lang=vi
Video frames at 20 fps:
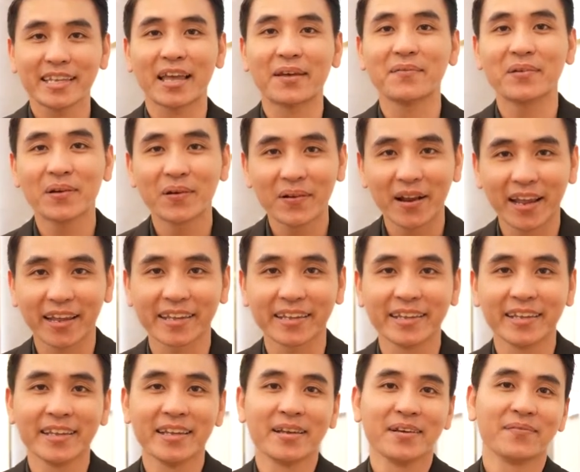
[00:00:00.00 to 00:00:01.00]
sẻ video này
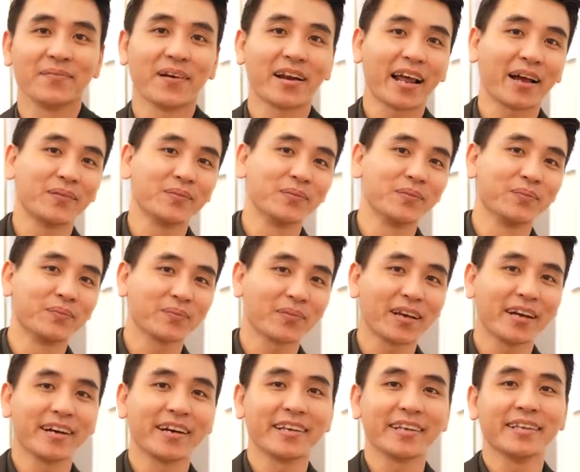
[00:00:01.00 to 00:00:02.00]
và đồng
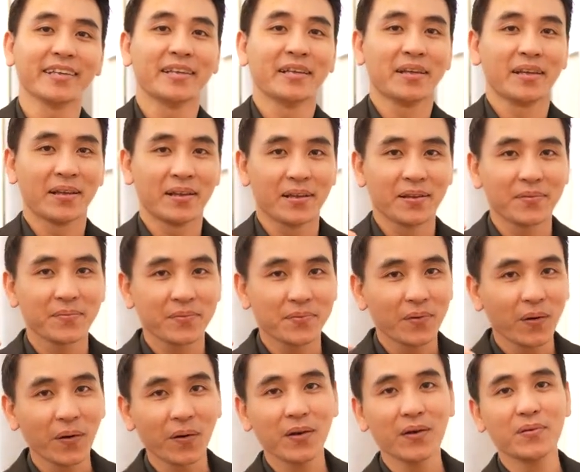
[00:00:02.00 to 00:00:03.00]
thời
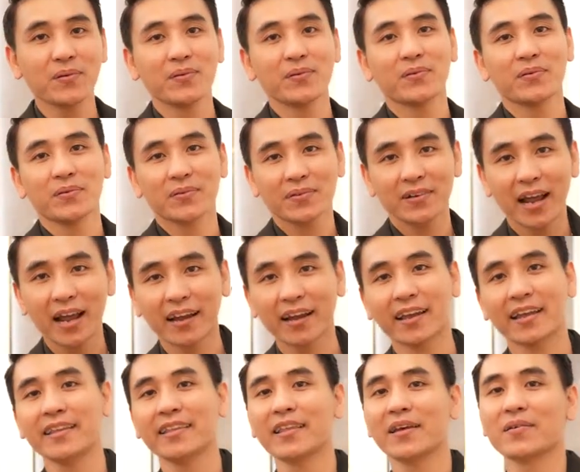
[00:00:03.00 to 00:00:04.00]
follow, đăng
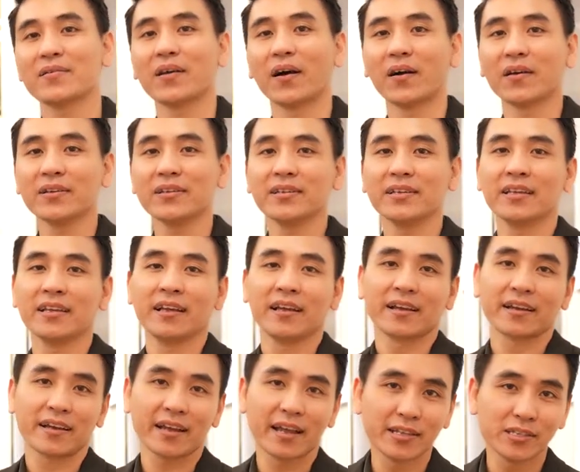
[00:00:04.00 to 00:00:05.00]
ký theo dõi
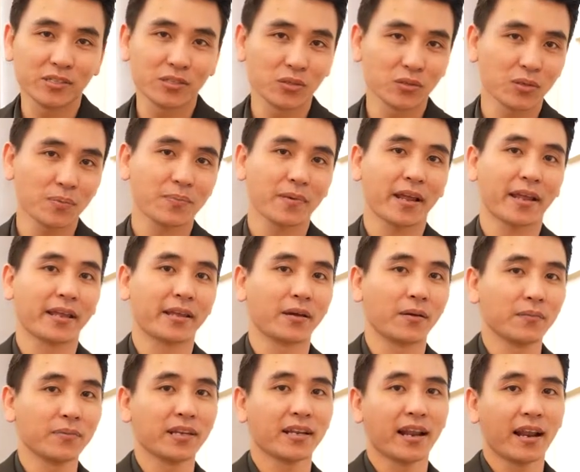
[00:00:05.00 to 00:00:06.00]
kênh YouTube này
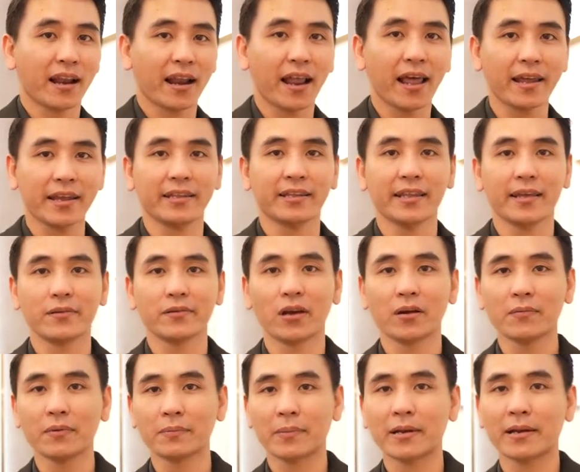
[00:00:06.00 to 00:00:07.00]
cũng như là like theo
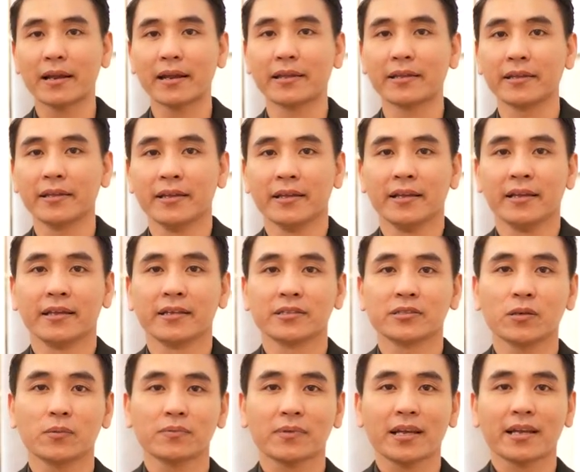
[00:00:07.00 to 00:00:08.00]
dõi fanpage này.
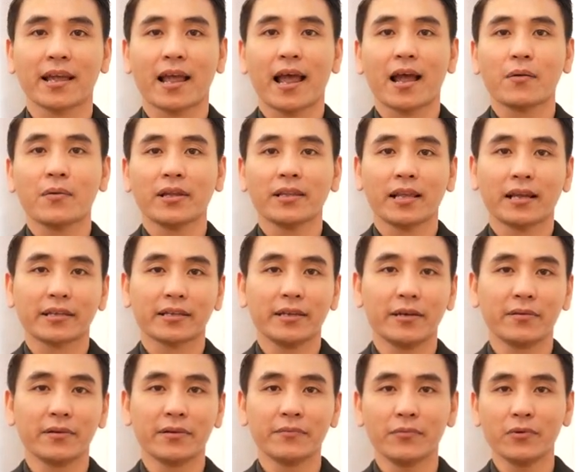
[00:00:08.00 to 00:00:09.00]
Chúc tất cả quý khách thật
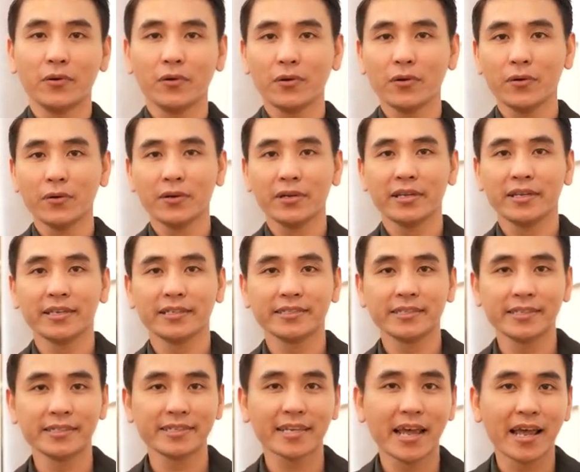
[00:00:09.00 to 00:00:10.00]
nhiều niềm vui.
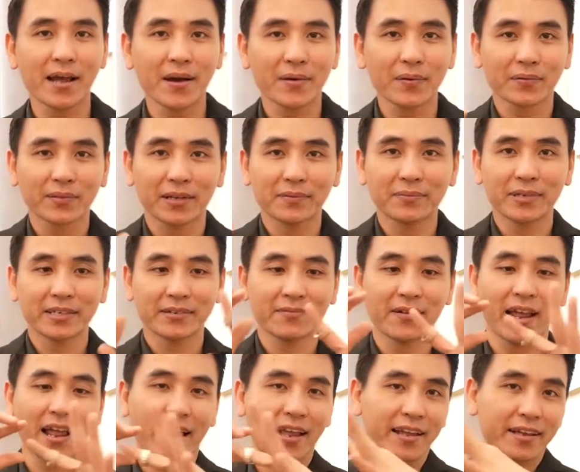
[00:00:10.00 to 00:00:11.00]
Xin chào, tạm biệt
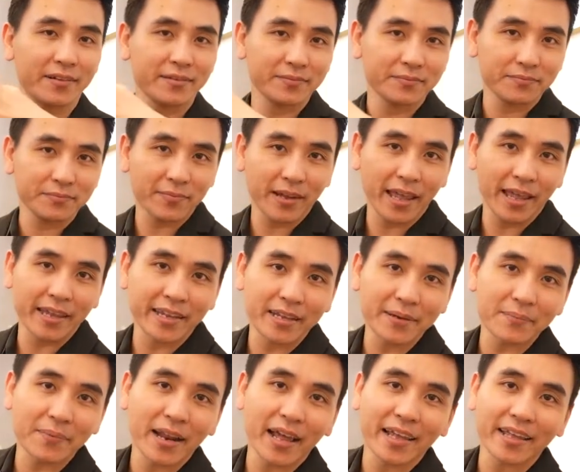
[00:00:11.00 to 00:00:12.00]
và hẹn
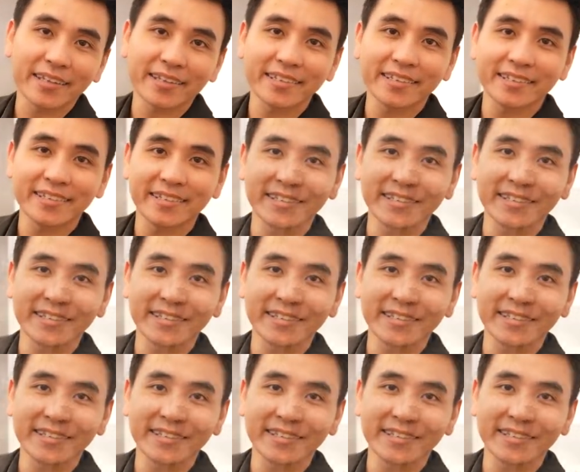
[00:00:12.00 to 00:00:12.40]
gặp lại.